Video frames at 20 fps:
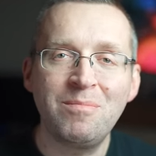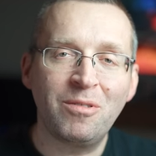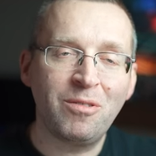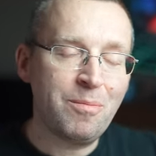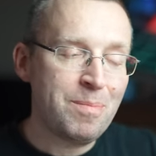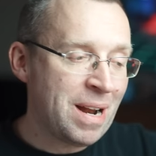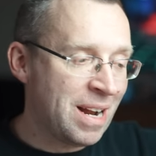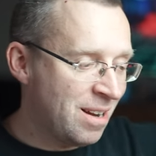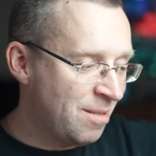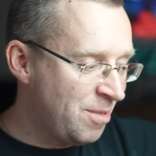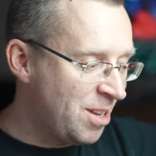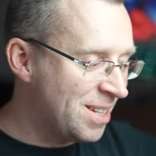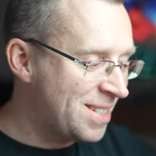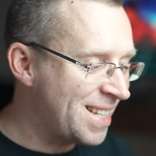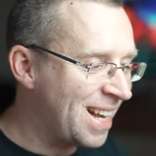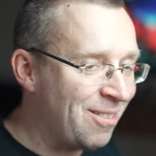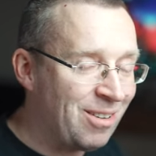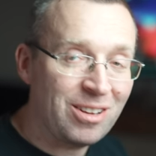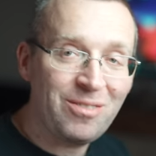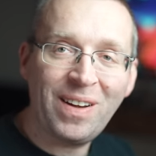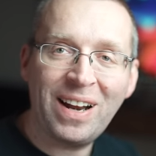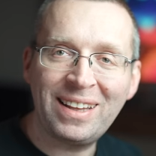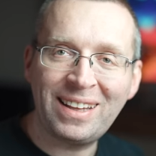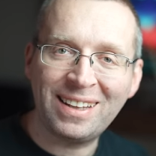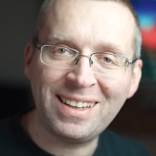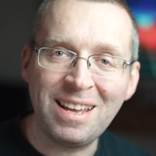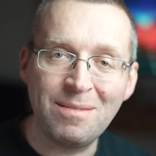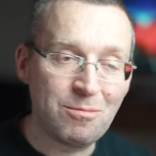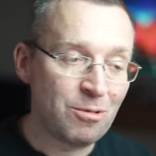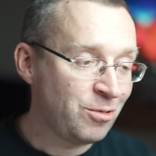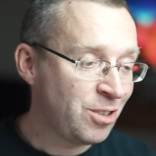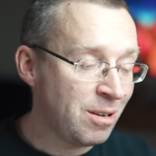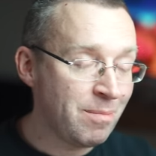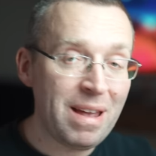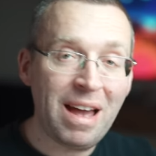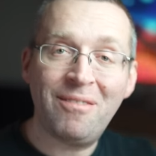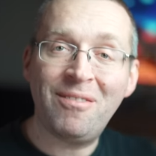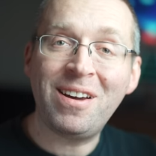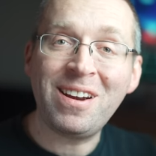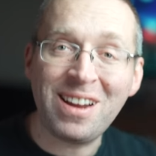bo wybranym niecałe dwa lata temu w
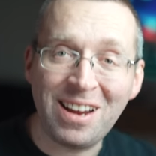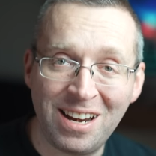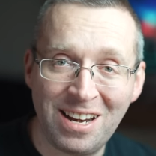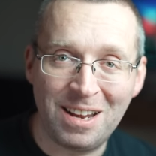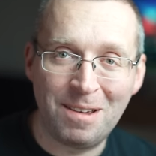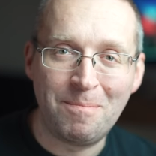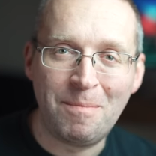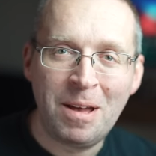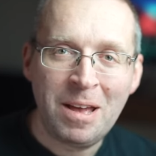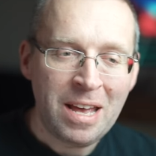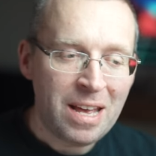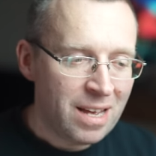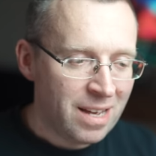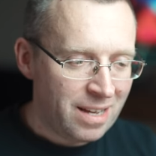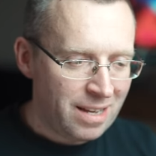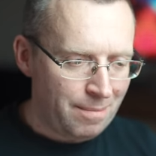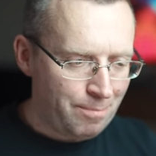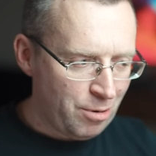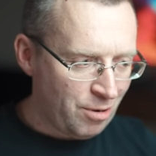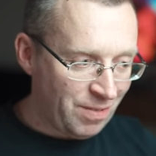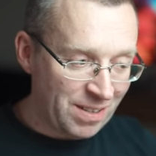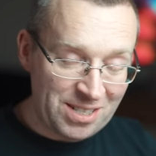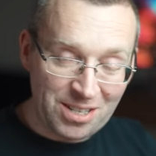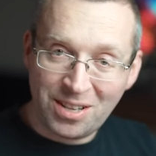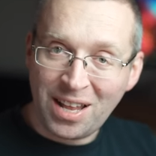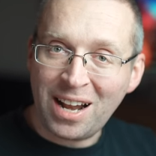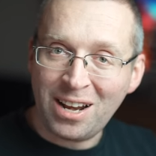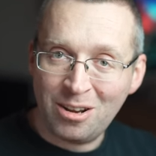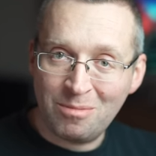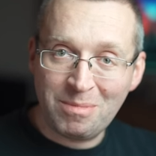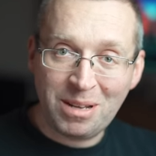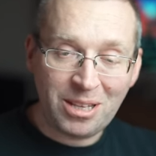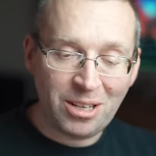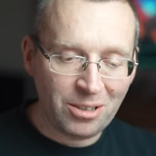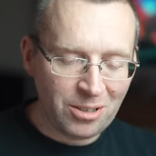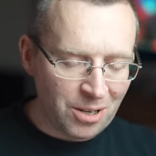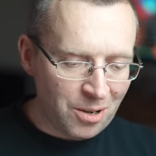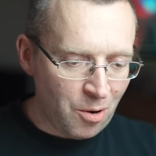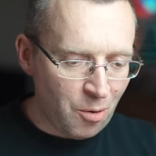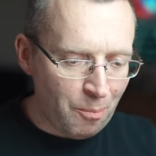trybie awaryjnym. E, profesjonalną
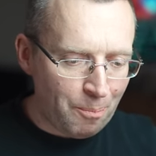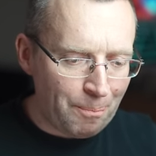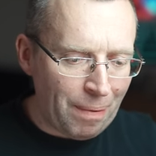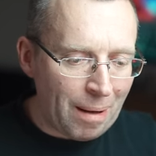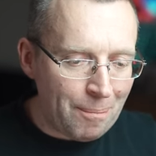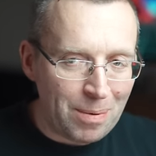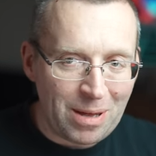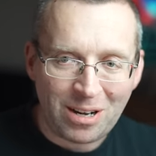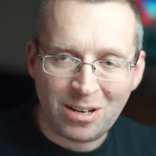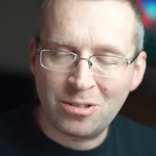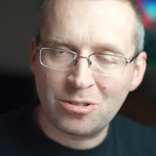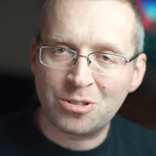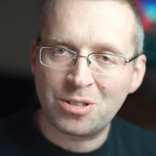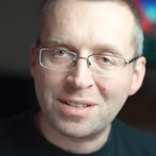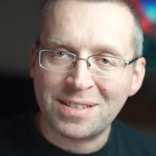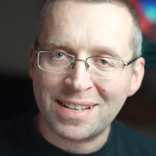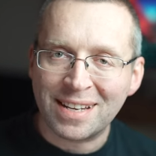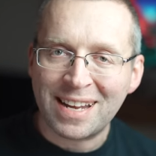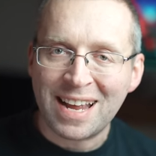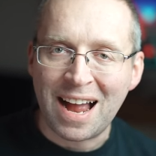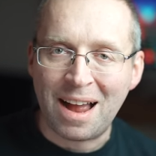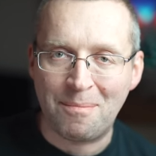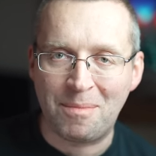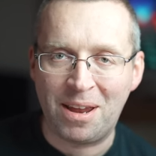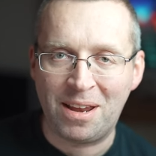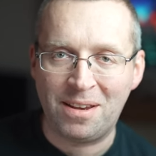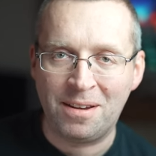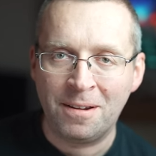metodą papier, nożyce, kamień.